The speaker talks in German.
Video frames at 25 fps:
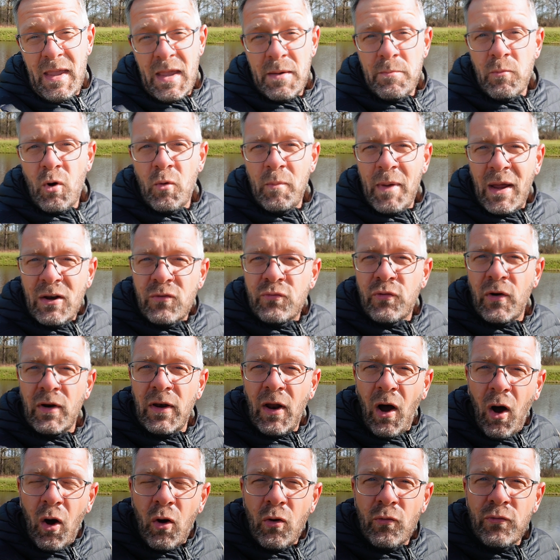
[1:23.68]
Im Moment von
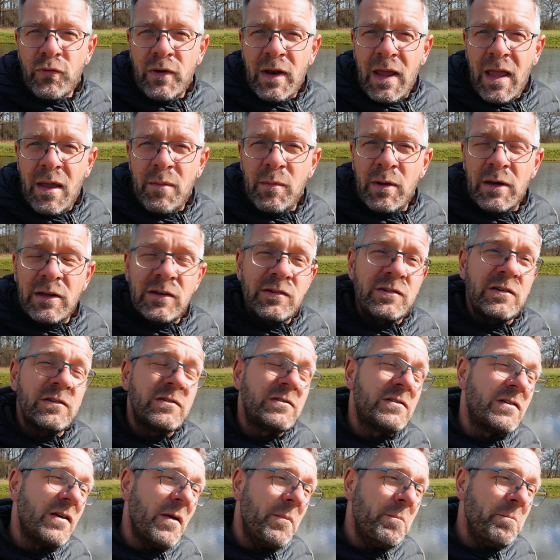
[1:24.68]
Aufnehmen ist
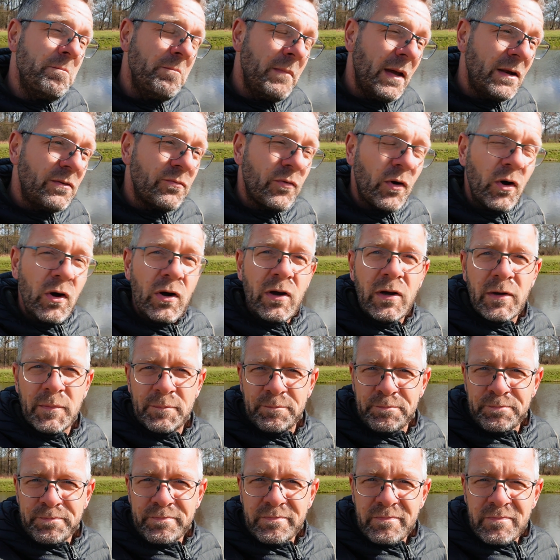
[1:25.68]
es Mittwoch.
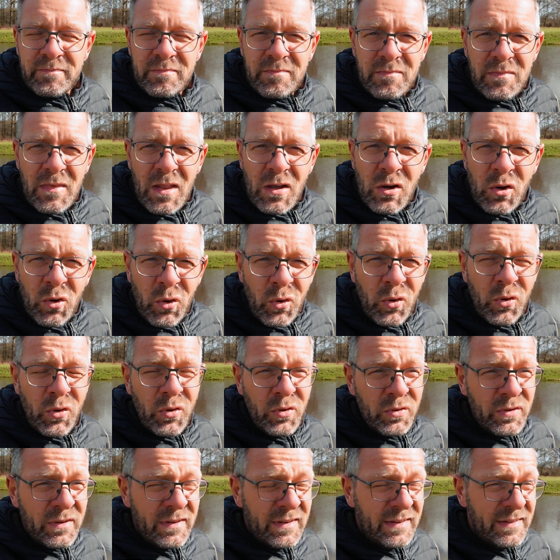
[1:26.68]

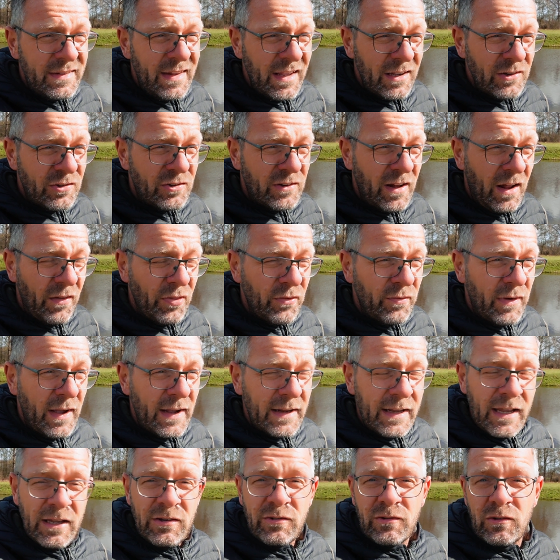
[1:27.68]
Und der Stand war
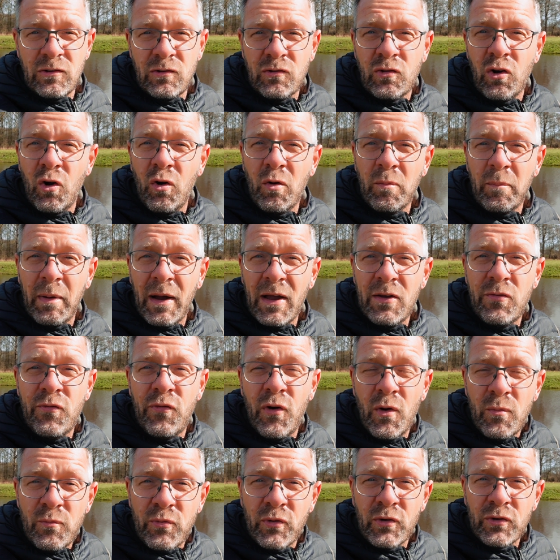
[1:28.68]
gestern schon bei
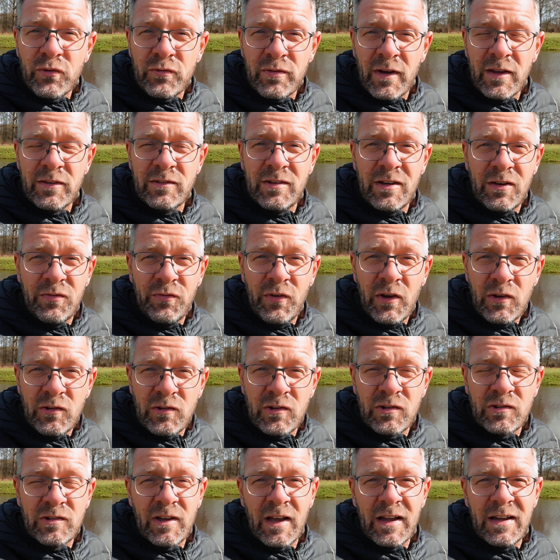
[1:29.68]
25
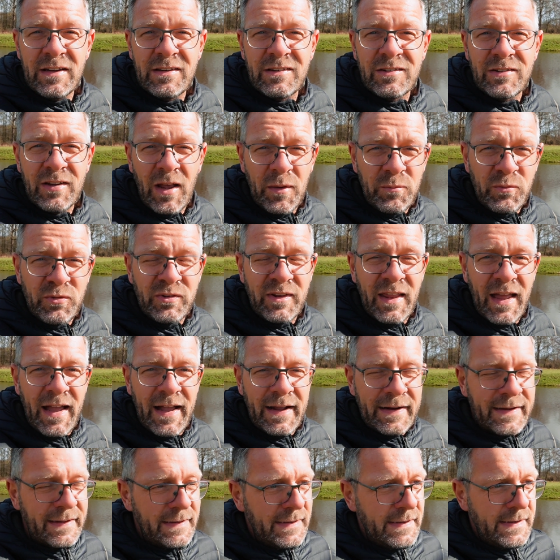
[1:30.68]
Fische seit
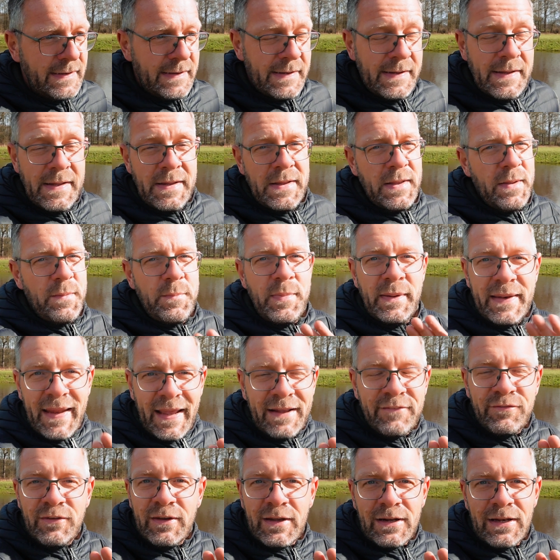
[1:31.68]
Samstag.
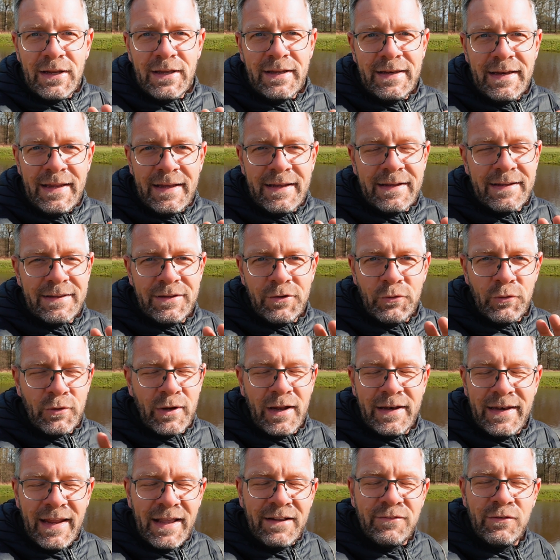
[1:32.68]
Bedenkt wirklich nicht oder
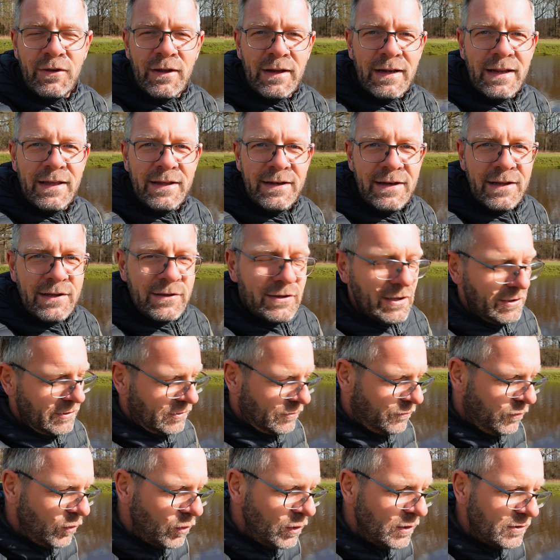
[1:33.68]
denkt wirklich nicht, dass
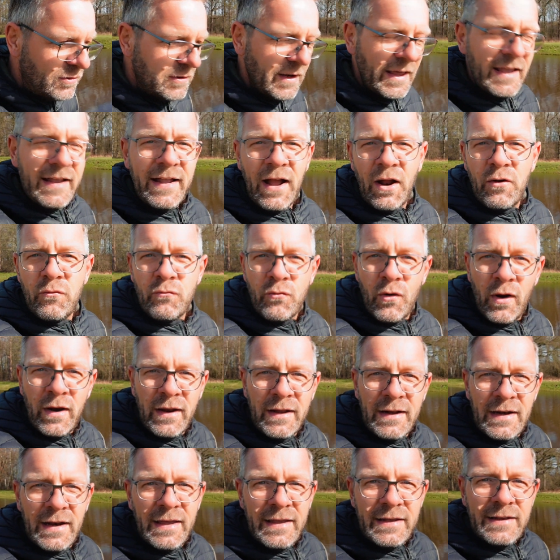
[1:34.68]
Fullis Lake ein
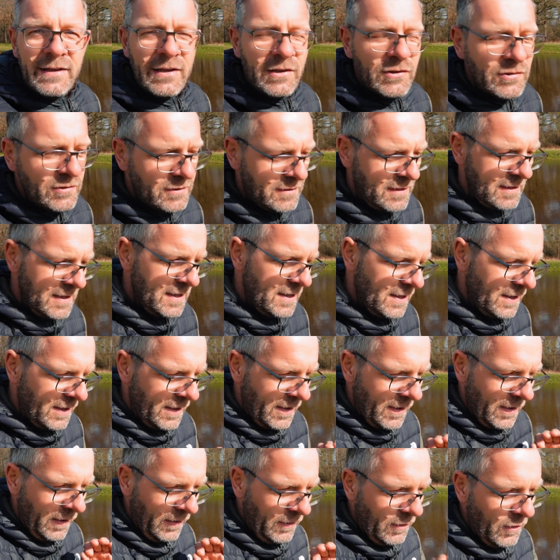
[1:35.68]
Running Lake ist.
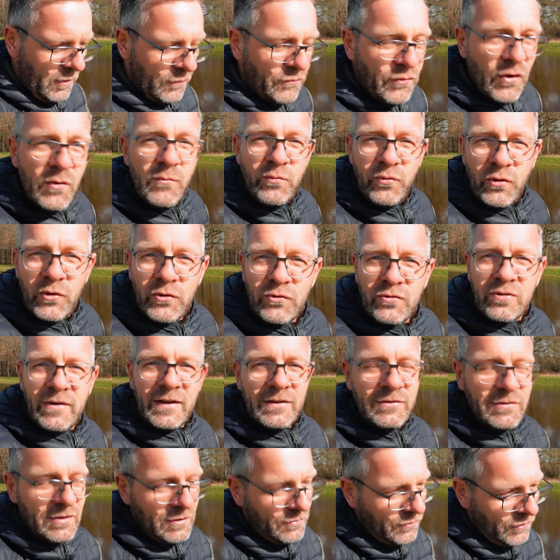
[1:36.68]
Äh,
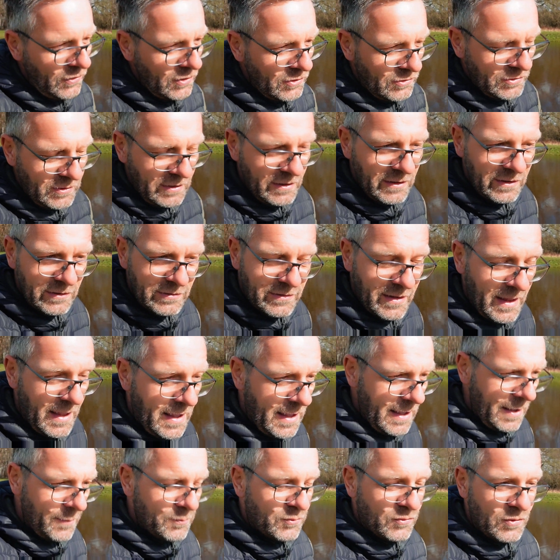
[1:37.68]
25 Fische ist
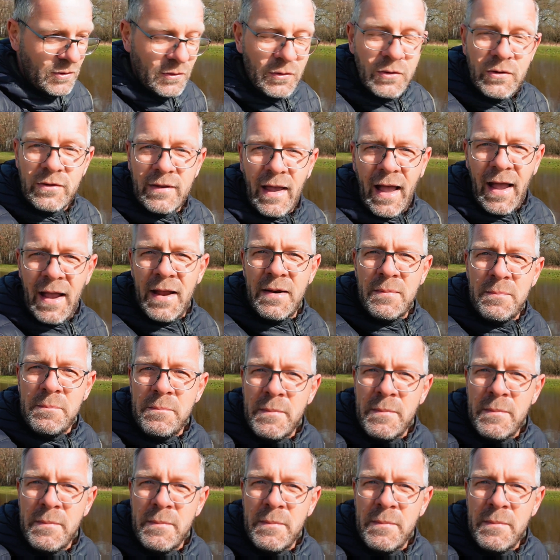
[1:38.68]
absolut ein